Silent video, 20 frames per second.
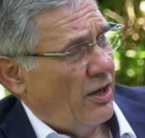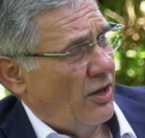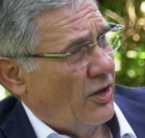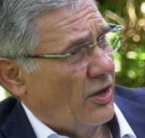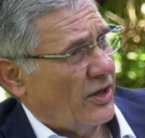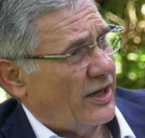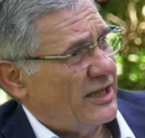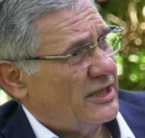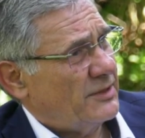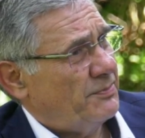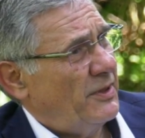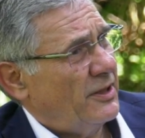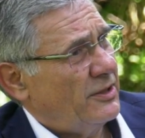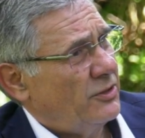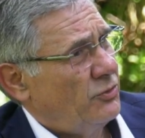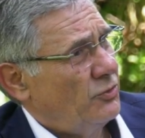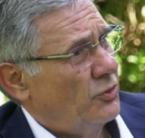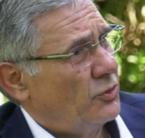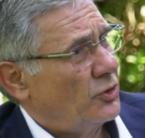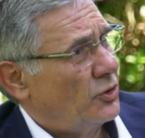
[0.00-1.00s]
euh,
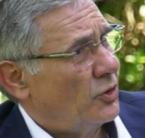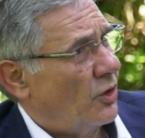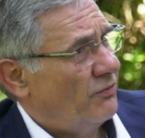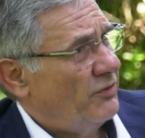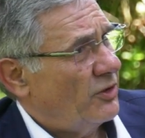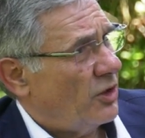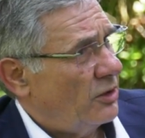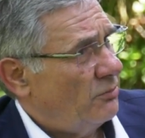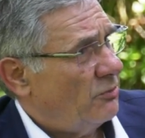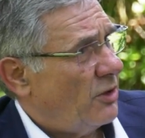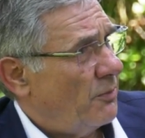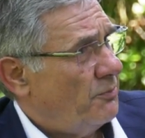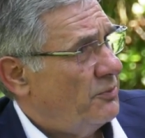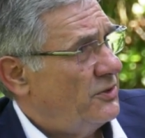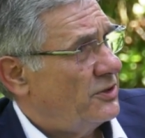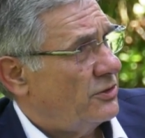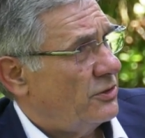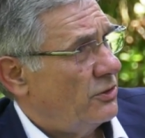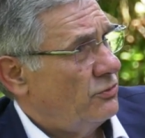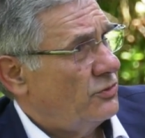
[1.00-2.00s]
respectueux de l'environnement,
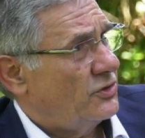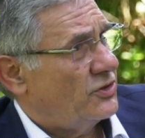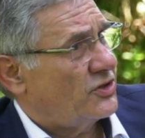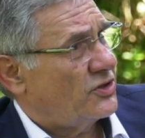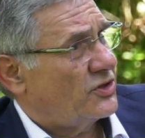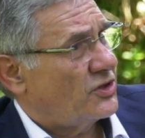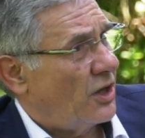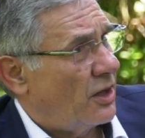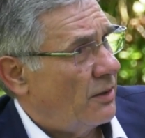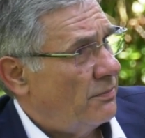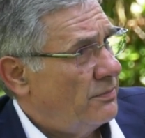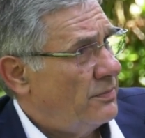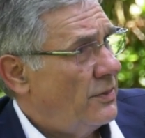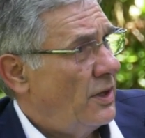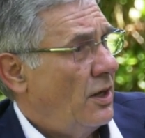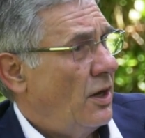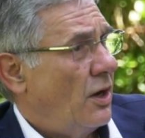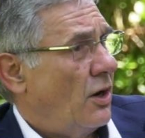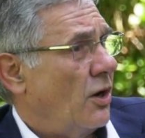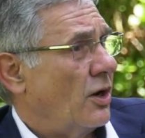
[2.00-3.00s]
puisque nous sommes
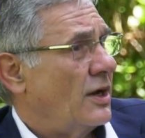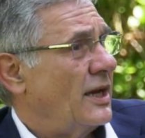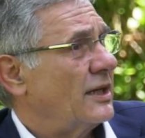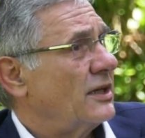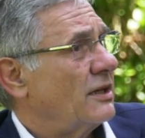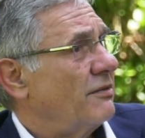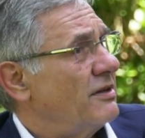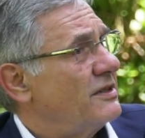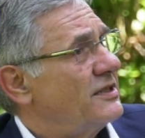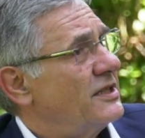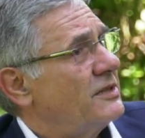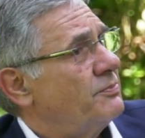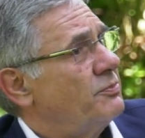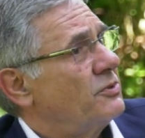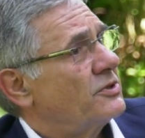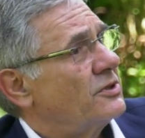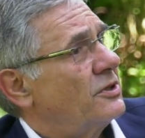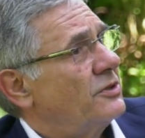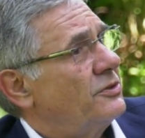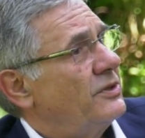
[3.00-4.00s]
en
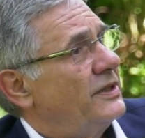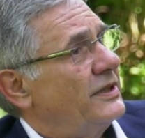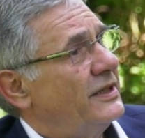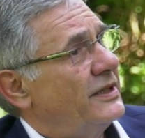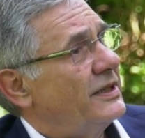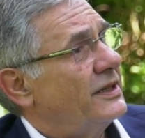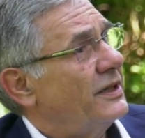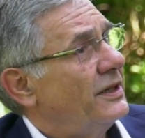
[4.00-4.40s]
96% de NR